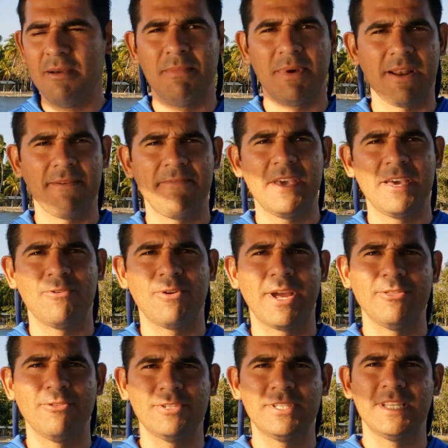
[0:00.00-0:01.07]
Me refiero
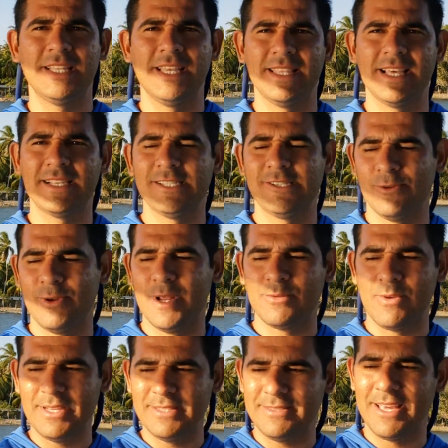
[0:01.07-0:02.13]
que no se tiene acceso
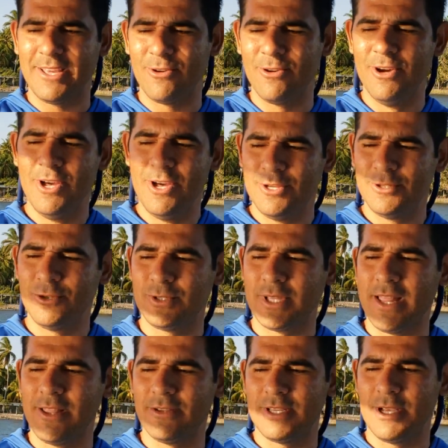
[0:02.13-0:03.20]
directo a estero si
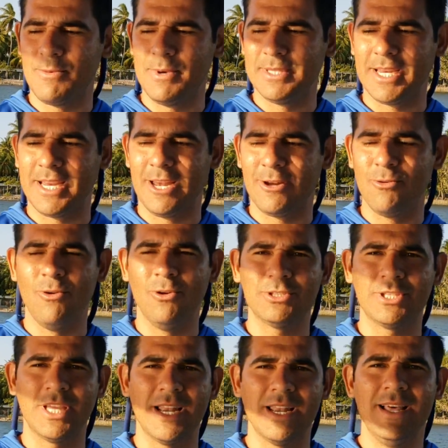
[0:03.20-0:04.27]
ustedes no se encuentran en algún
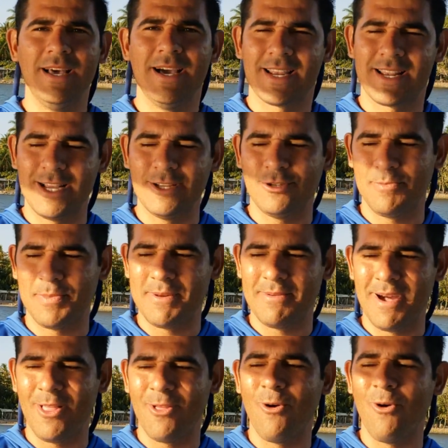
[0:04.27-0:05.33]
hotel, rancho
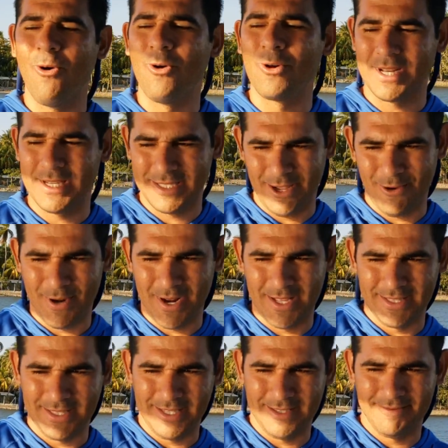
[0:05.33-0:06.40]
privado o
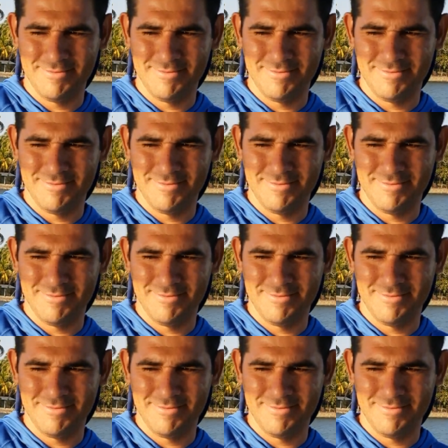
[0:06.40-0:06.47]
restaurante.